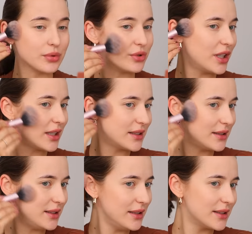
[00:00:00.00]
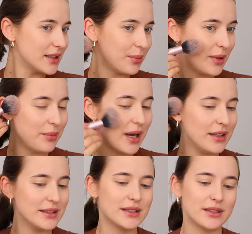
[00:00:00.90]
получается, Дениса
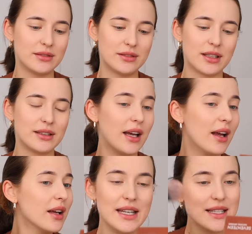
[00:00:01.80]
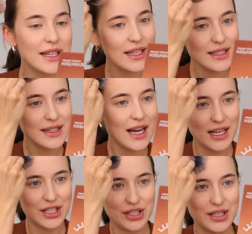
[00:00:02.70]
племянница родная. Денис едет
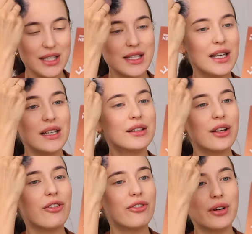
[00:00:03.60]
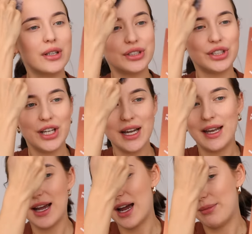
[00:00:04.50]
дальше. Денис едет в
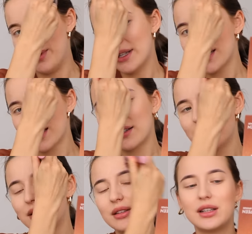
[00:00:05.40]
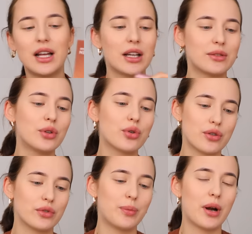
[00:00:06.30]
Челябинск на
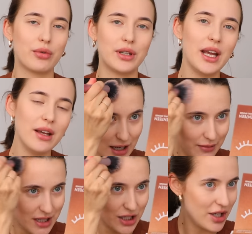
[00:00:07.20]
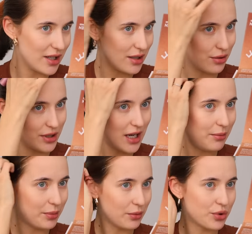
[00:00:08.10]
тоже вот пару дней. Там встречается с
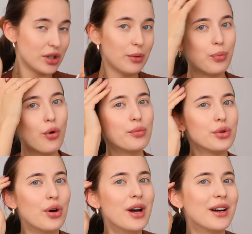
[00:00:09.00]
друзьями, потому что напомню,